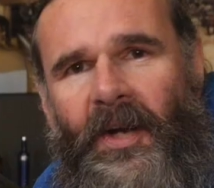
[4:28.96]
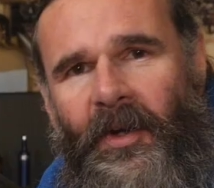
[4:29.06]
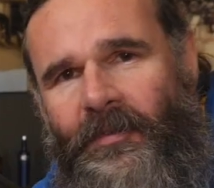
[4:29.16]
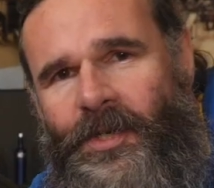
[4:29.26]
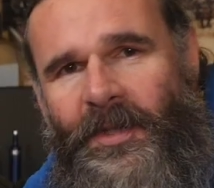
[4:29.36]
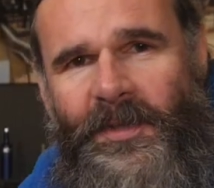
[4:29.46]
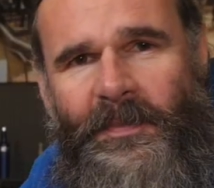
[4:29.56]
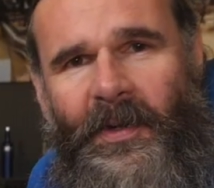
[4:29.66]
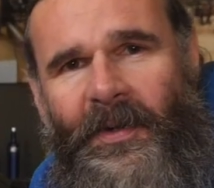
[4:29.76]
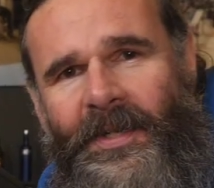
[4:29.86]
Und wie schaut es
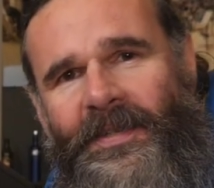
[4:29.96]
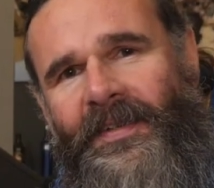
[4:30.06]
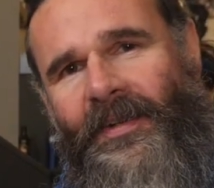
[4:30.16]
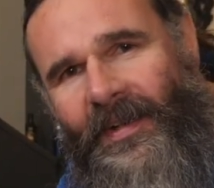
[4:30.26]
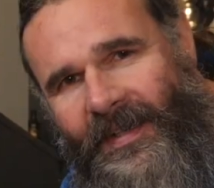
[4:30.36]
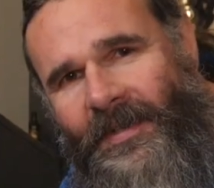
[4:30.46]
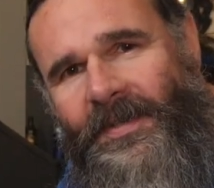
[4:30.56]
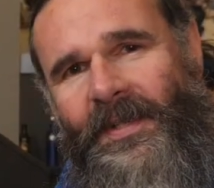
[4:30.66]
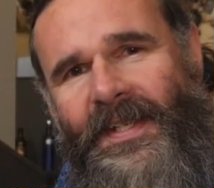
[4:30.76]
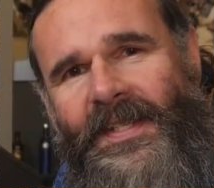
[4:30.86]
bei euch? Gehört ihr auch
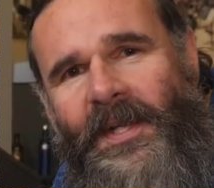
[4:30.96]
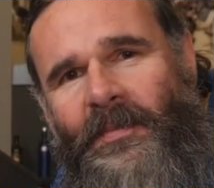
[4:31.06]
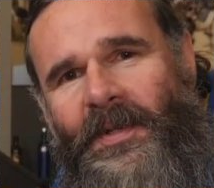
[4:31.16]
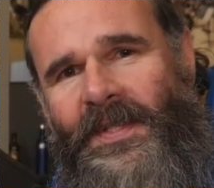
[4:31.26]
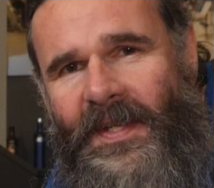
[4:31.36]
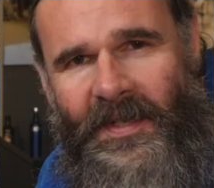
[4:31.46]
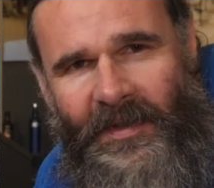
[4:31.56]
zu den 10 Prozent,